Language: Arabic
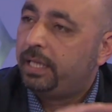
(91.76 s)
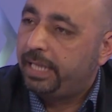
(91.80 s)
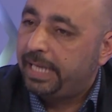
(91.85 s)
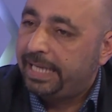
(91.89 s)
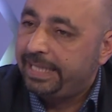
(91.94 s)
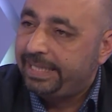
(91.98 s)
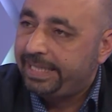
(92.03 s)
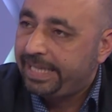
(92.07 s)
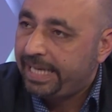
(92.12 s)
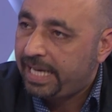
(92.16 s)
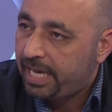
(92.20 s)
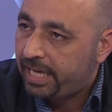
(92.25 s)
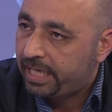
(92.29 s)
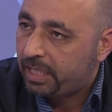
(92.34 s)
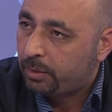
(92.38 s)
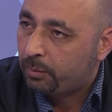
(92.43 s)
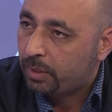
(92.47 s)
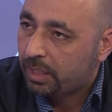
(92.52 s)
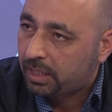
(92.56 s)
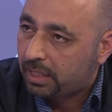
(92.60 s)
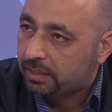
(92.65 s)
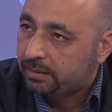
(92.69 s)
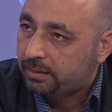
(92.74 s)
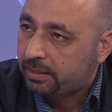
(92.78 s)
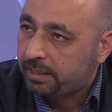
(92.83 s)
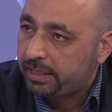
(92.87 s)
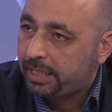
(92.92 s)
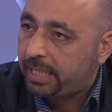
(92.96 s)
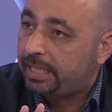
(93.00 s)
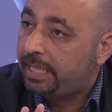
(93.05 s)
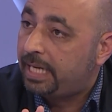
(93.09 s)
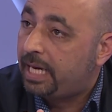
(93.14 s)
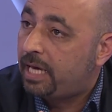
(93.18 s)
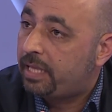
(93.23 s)
النهائي
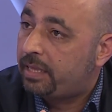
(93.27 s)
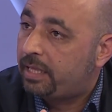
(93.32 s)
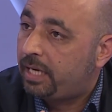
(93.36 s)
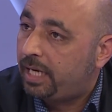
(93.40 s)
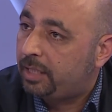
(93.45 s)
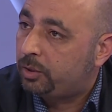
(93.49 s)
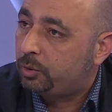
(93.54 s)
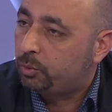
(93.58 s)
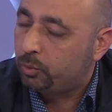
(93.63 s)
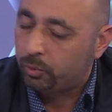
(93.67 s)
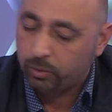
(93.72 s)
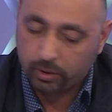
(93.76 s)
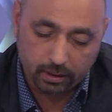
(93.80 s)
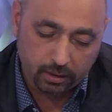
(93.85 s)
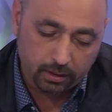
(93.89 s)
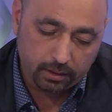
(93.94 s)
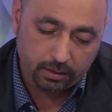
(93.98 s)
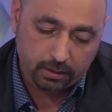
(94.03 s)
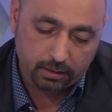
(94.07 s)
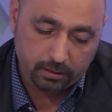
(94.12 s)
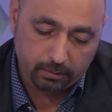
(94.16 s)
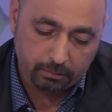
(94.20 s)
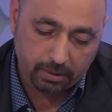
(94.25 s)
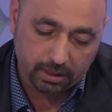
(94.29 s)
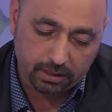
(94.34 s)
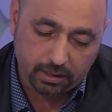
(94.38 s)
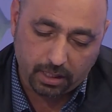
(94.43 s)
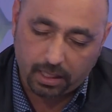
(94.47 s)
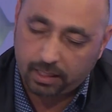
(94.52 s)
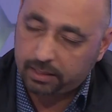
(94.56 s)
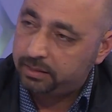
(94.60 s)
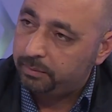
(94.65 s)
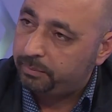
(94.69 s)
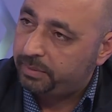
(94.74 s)
والقطعي أن هذا عدو
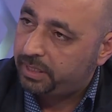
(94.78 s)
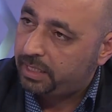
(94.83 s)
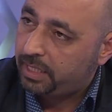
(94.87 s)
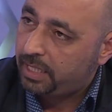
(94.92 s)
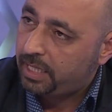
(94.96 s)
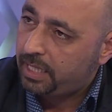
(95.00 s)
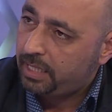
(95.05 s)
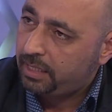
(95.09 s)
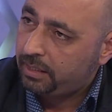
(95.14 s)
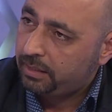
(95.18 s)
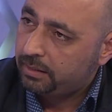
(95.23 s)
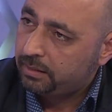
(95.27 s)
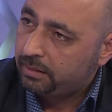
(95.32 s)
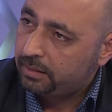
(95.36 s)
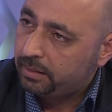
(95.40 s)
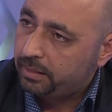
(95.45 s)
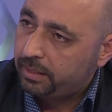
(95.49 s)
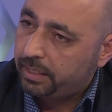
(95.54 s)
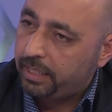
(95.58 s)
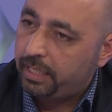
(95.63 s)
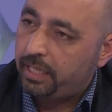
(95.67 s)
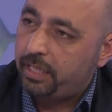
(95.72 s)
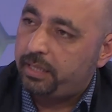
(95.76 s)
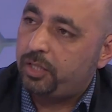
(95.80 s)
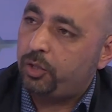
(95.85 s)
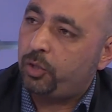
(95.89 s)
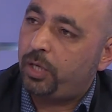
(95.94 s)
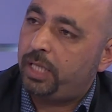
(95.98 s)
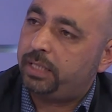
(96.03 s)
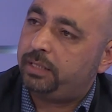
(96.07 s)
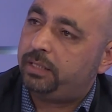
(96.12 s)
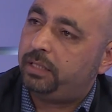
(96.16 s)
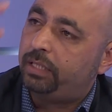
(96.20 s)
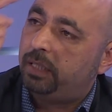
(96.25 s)
مطار تمناع الذي
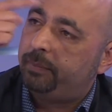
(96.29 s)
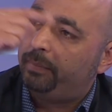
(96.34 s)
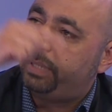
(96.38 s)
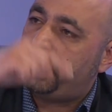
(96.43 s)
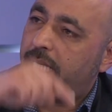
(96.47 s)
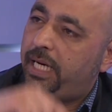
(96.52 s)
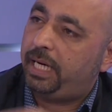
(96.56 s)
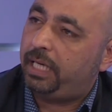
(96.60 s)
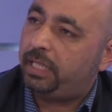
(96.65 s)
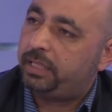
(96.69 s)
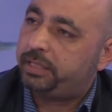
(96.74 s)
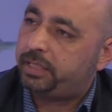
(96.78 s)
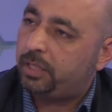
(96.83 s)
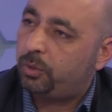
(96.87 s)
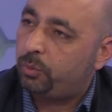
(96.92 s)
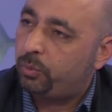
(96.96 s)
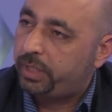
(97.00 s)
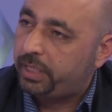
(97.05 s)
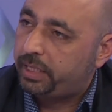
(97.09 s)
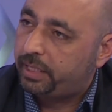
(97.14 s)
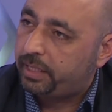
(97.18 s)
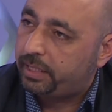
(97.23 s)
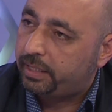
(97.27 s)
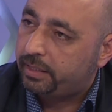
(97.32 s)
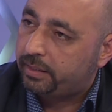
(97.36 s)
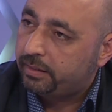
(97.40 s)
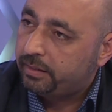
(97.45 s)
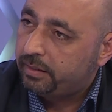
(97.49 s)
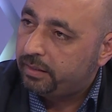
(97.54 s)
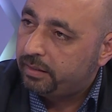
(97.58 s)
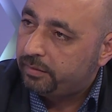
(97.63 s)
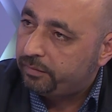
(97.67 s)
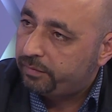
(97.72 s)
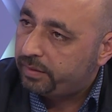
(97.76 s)
يهدد الملاحة الجوية
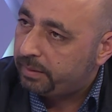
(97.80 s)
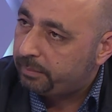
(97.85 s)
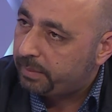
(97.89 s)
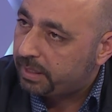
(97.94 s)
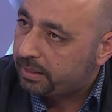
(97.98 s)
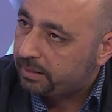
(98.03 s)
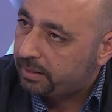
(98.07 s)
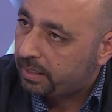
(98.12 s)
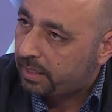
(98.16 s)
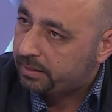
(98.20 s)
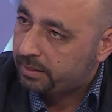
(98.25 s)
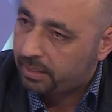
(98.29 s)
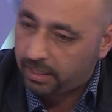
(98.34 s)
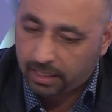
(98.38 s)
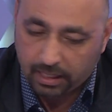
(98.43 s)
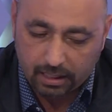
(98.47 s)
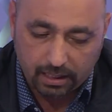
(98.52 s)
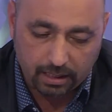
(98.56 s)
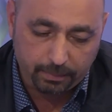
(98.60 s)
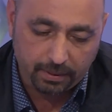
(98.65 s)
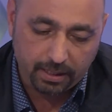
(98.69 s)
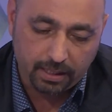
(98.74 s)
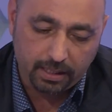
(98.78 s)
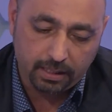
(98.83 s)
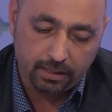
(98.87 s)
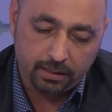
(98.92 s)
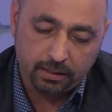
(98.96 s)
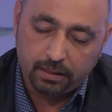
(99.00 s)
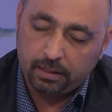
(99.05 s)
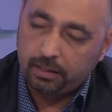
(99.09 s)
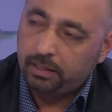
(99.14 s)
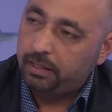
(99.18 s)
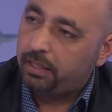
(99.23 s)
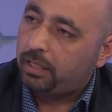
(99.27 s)
في منطقة العقبة
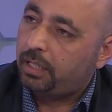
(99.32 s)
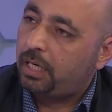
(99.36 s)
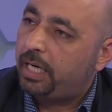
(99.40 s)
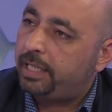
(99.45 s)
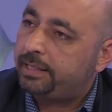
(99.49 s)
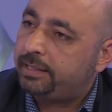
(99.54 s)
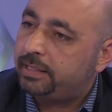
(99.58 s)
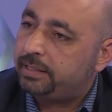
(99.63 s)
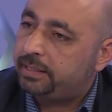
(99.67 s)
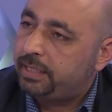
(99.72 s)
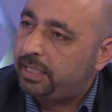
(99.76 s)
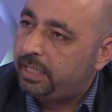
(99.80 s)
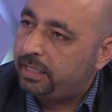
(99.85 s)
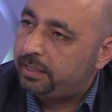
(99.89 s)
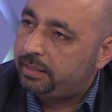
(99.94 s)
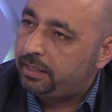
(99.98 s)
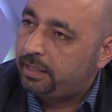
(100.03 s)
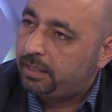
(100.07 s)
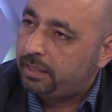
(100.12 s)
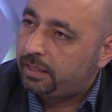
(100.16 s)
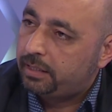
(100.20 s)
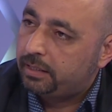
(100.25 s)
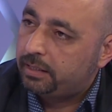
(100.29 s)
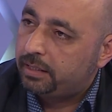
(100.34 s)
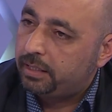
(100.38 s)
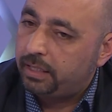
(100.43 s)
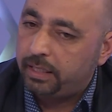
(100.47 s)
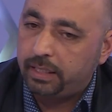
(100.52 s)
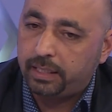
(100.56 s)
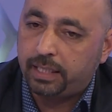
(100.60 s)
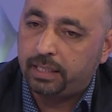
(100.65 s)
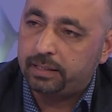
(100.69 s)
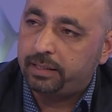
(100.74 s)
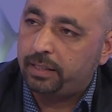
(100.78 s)
رائد زعيتر
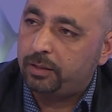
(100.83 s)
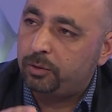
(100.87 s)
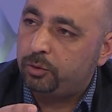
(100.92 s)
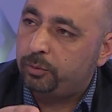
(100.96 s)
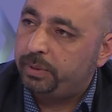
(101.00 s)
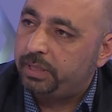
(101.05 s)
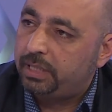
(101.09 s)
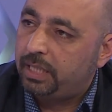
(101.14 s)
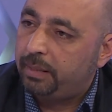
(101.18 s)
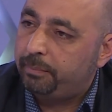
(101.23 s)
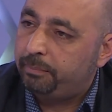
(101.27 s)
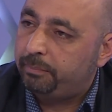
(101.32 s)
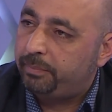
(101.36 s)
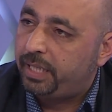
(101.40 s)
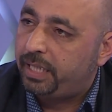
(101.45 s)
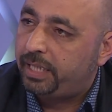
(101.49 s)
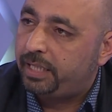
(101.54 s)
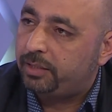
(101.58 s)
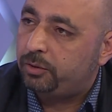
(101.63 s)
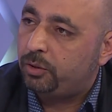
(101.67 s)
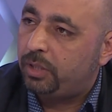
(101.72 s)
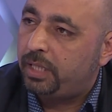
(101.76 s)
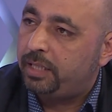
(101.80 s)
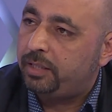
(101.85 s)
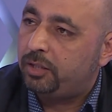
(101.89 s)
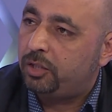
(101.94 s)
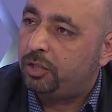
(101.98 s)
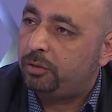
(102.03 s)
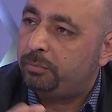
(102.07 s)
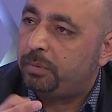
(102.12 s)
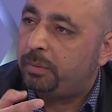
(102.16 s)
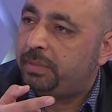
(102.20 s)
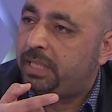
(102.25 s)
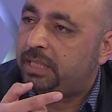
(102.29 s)
اللي قتلوه بدم بارد
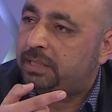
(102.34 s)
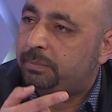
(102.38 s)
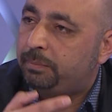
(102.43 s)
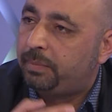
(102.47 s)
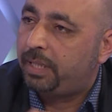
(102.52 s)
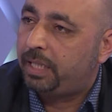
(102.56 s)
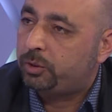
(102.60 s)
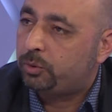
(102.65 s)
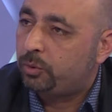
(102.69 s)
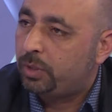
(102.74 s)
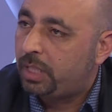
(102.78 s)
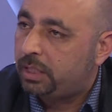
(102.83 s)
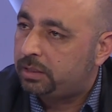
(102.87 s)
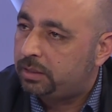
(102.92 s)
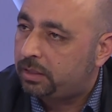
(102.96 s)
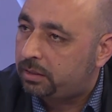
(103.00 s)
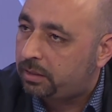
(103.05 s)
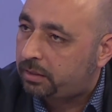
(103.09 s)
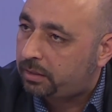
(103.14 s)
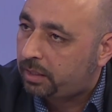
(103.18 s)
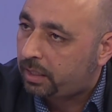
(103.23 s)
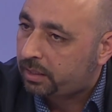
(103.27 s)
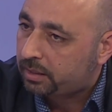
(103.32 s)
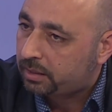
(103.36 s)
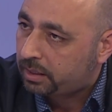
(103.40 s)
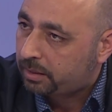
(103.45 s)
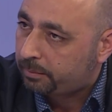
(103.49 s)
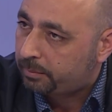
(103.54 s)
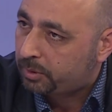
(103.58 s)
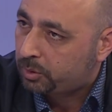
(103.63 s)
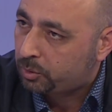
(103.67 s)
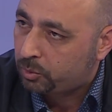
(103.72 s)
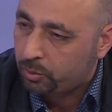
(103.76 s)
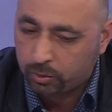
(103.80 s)
ولليوم بنسمع شو لجنة التحقيق
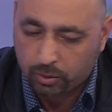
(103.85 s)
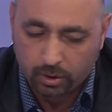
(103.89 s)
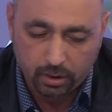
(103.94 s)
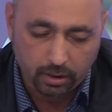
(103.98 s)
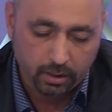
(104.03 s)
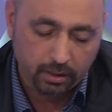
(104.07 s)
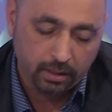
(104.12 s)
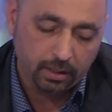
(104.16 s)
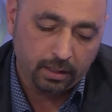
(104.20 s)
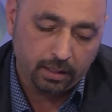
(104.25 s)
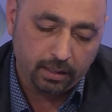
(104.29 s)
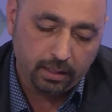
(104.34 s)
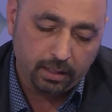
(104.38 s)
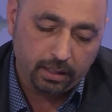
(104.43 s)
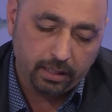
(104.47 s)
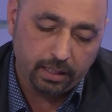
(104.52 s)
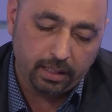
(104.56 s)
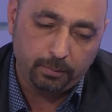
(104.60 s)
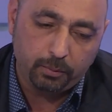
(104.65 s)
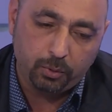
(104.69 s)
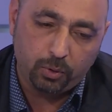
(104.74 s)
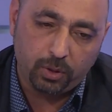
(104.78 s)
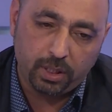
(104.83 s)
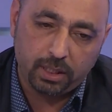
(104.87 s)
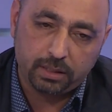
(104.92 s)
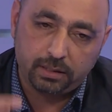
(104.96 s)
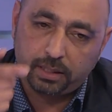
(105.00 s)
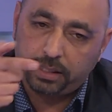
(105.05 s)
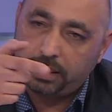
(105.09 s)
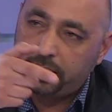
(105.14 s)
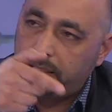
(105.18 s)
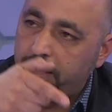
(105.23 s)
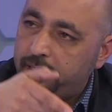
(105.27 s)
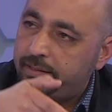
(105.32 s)
بتقول سيد
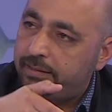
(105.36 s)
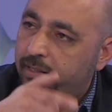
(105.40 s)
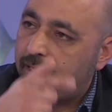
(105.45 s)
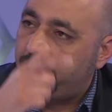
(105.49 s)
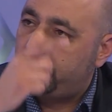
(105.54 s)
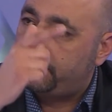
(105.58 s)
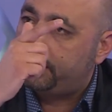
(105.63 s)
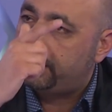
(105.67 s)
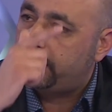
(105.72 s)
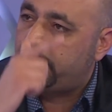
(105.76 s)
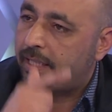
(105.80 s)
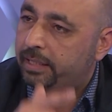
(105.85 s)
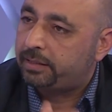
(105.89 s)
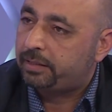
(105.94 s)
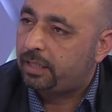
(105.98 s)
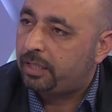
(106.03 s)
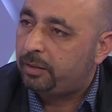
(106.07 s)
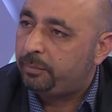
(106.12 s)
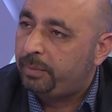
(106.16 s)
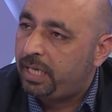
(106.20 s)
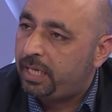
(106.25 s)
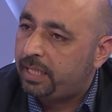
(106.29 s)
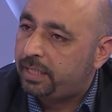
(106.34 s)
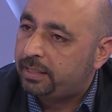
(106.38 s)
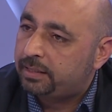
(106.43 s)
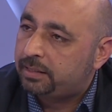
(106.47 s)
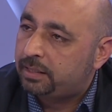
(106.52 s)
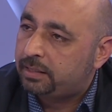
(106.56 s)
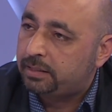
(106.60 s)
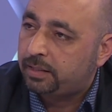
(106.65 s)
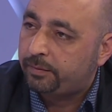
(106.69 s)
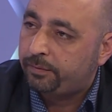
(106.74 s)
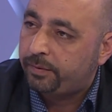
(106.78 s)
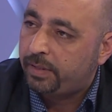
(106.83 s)
المواطنين التنين اللي قتلهم حارس
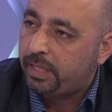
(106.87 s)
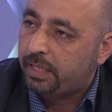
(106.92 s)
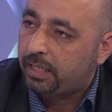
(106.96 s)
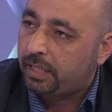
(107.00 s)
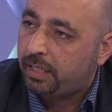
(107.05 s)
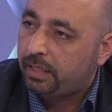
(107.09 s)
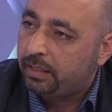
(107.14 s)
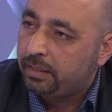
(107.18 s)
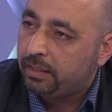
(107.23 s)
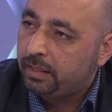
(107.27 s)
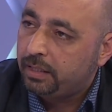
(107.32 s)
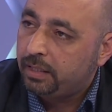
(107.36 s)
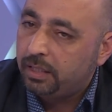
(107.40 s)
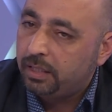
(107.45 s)
السفارة